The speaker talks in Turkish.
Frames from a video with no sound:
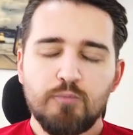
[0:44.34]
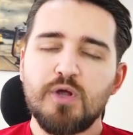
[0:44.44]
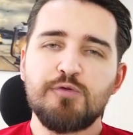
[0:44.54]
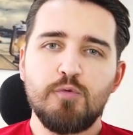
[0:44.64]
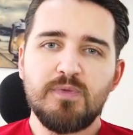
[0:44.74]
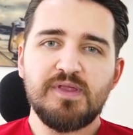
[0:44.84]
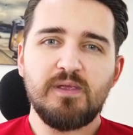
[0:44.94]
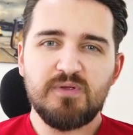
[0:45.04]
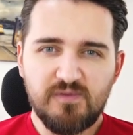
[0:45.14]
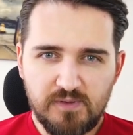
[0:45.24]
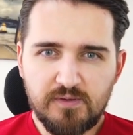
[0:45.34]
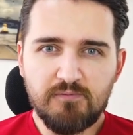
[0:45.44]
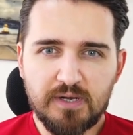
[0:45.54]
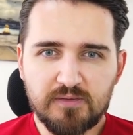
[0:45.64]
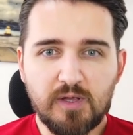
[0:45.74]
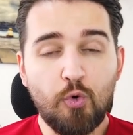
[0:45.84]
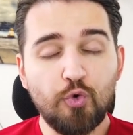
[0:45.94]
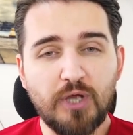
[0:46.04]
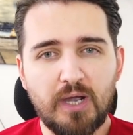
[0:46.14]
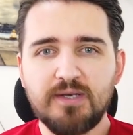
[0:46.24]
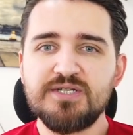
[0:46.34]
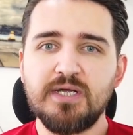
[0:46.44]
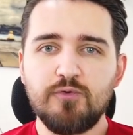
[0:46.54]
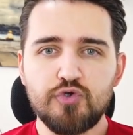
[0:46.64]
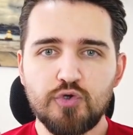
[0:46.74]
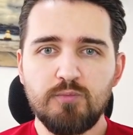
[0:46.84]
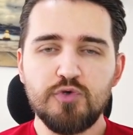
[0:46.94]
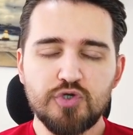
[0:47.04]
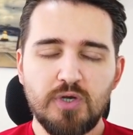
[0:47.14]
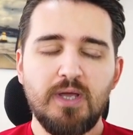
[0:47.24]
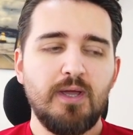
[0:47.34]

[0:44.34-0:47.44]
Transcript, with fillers: Murat Sönmez'in de bir Twitter'ı var. Hatta o da aynı şeyi düşünmüş.